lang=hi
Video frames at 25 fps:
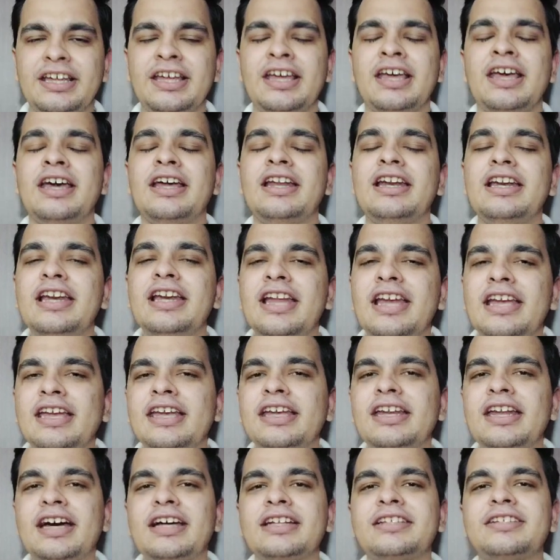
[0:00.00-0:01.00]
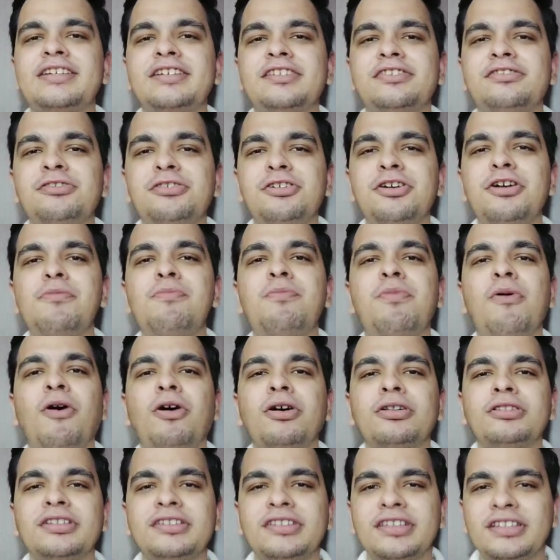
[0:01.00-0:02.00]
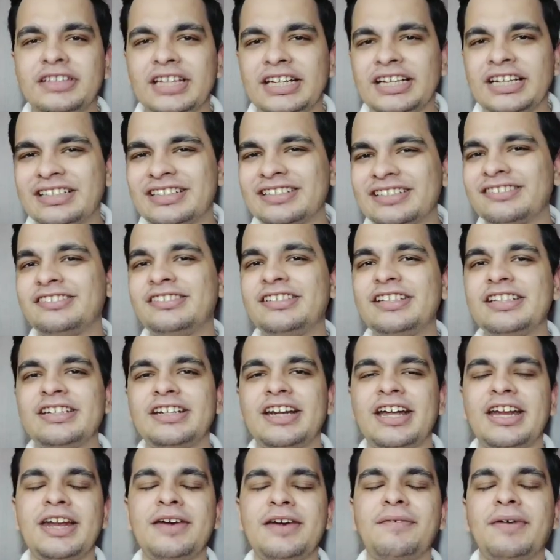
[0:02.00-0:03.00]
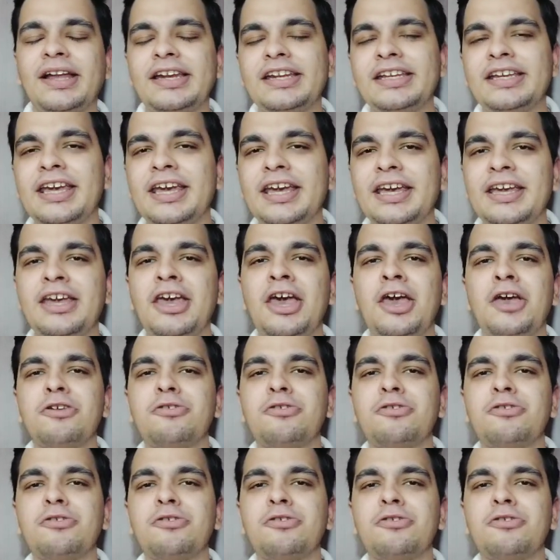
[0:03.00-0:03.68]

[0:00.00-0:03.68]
हैं लेकिन आज की स्टूडियो बहुत ही ज़्यादा इंटरेस्टिंग रहने वाली है